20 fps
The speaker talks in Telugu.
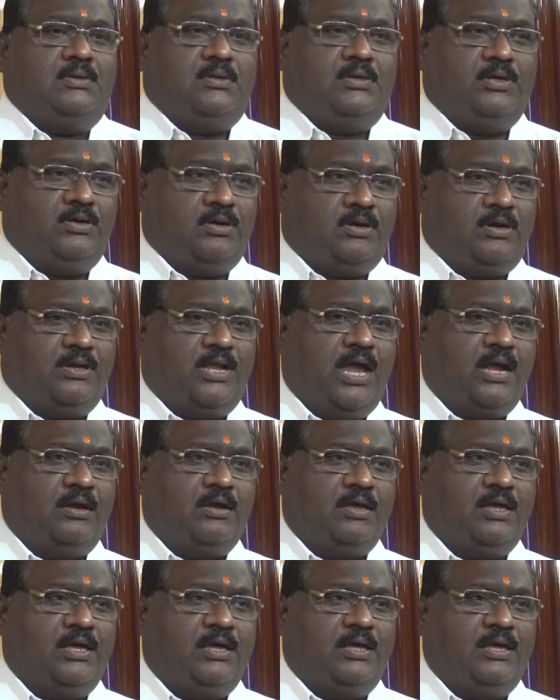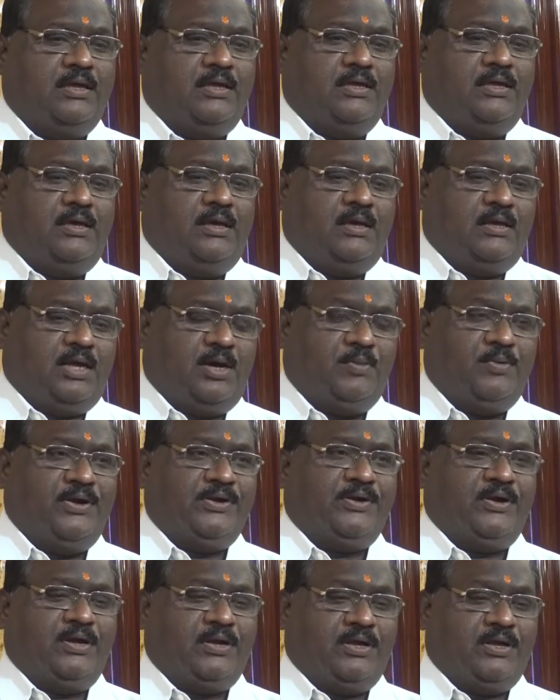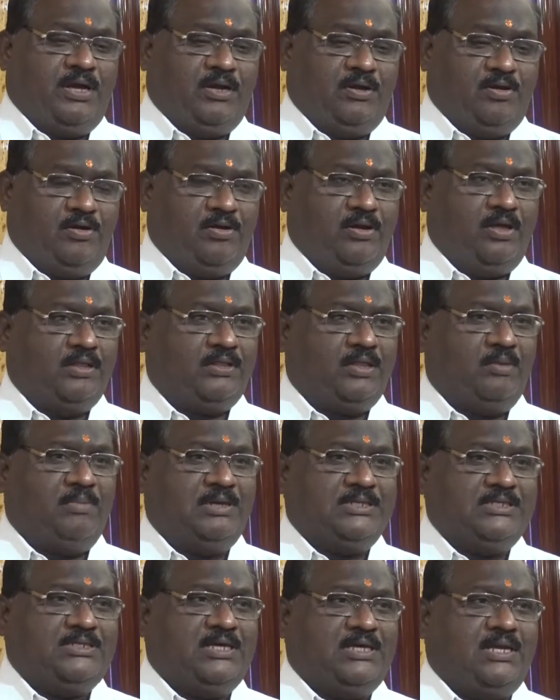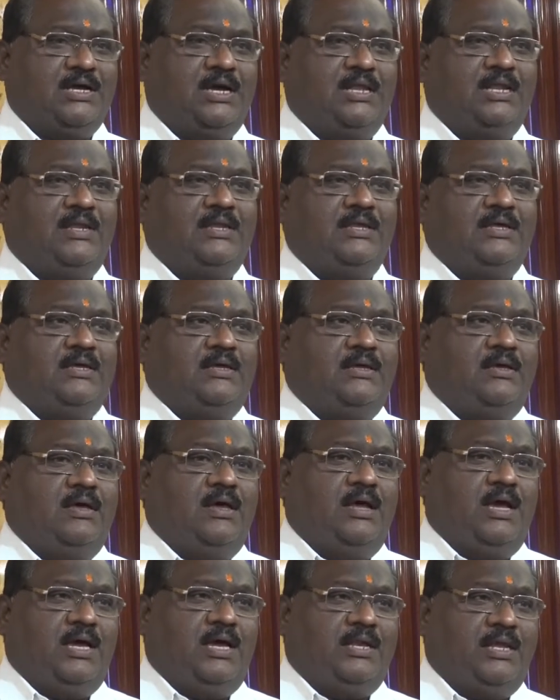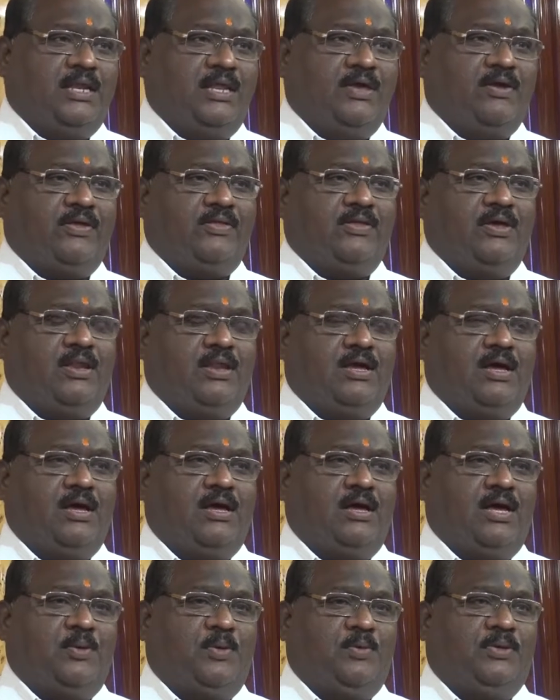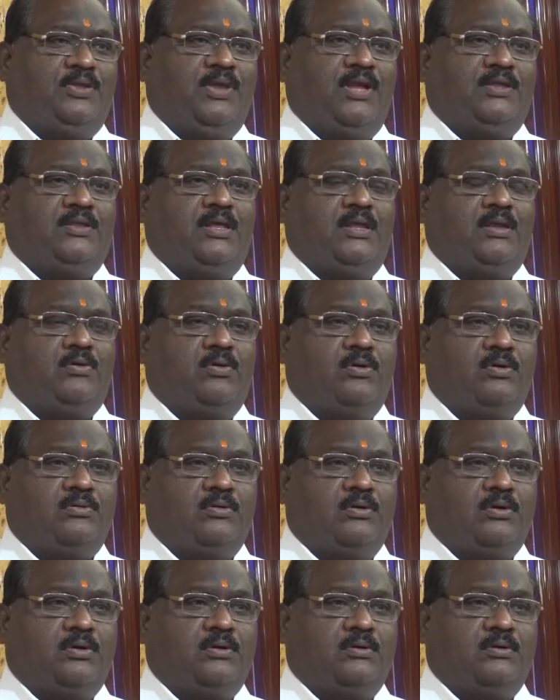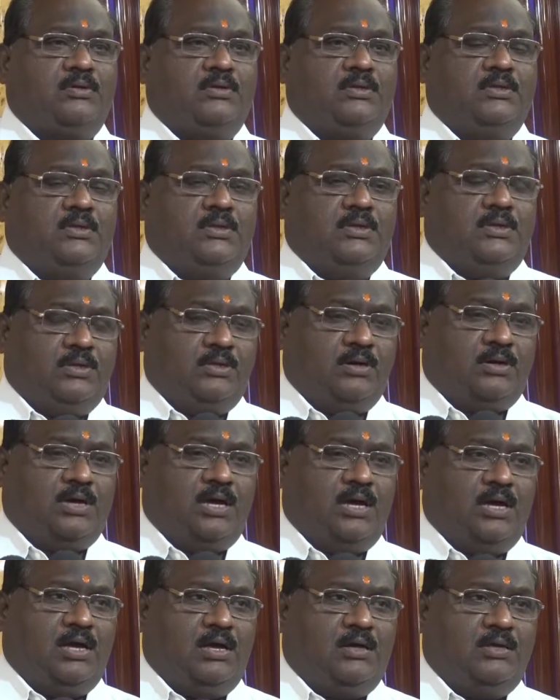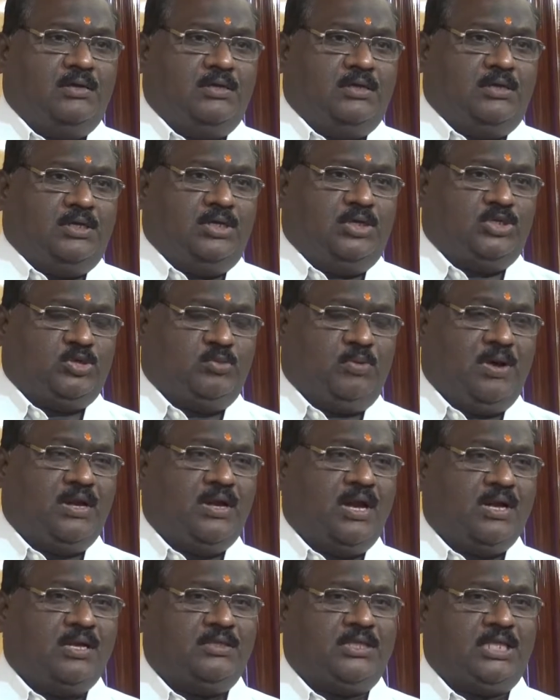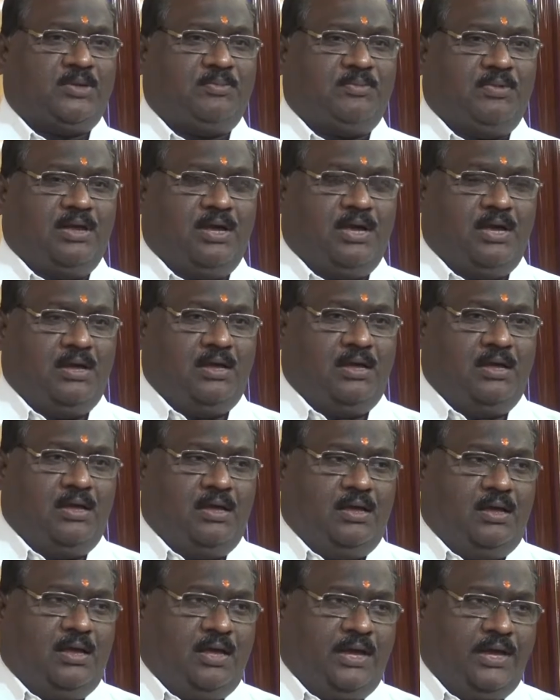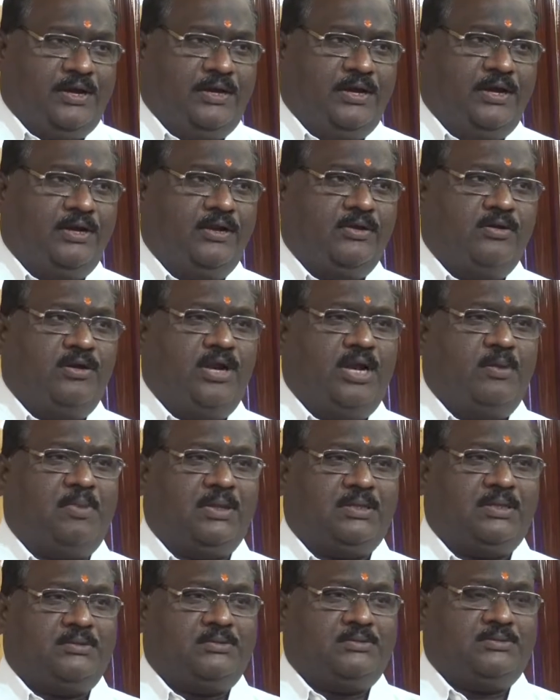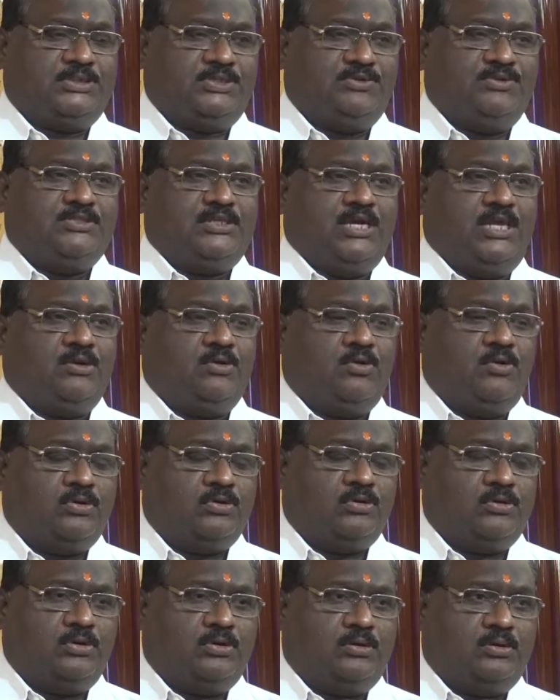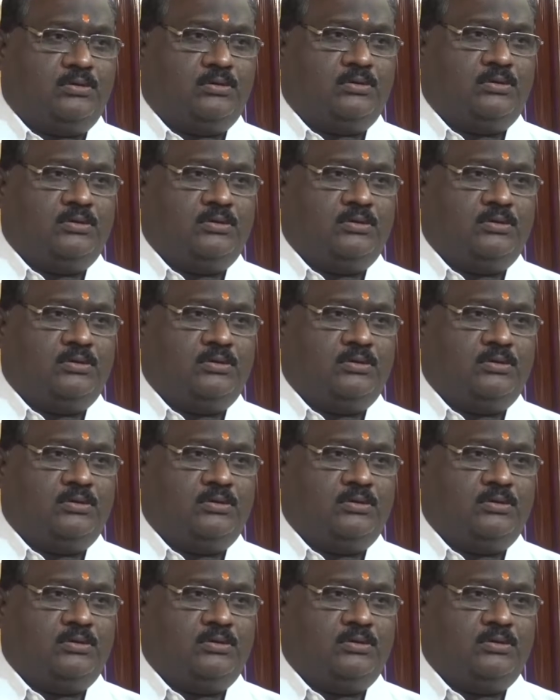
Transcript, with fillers: ఈ యొక్క నాయకుడికి రాబోయేటువంటి కాలంలో కూడా అంతా మంచి జరగాలని ఆయన అనేక విధాలుగా అభివృద్ధి చెందాలని కోరుకుంటూ ఈ యొక్క ఈ శుభాకాంక్ష సందర్భంగా ఆయన నిండు జీవించాలని కోరుకుంటూ